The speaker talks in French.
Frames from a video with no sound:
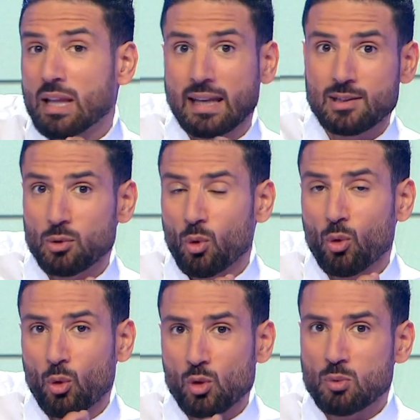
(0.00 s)
la question
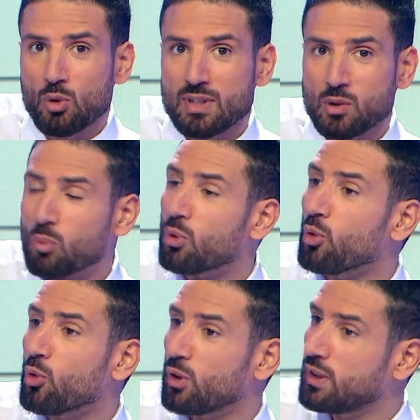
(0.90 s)
qu'on se pose, est-ce qu'on
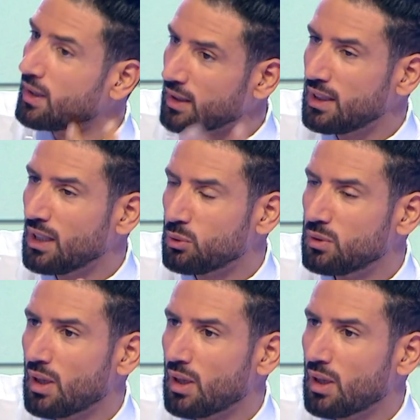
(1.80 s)
peut guérir d'une